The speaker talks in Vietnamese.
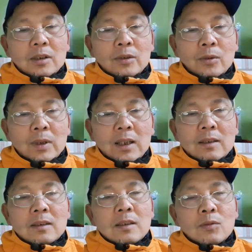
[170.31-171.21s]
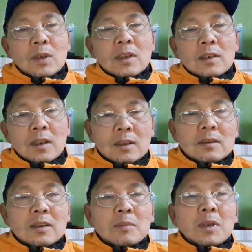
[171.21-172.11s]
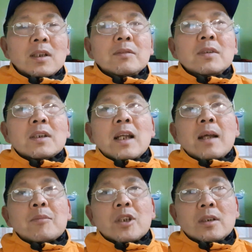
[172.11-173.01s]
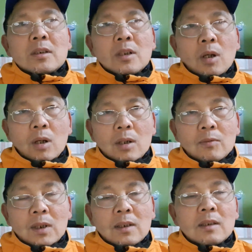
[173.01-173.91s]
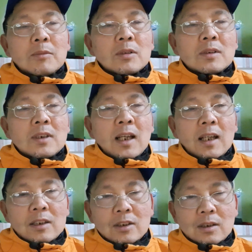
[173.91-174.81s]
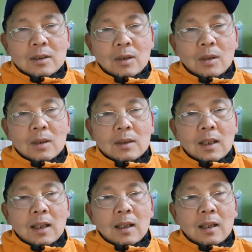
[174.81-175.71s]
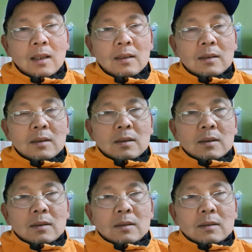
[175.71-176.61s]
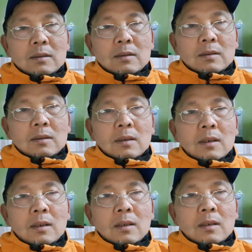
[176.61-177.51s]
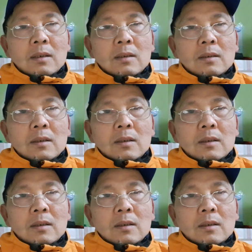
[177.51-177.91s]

dù rằng người Đức quốc tịch Đức nhưng mà đến Việt Nam sinh con hoặc đến một nước khác sinh con và uh,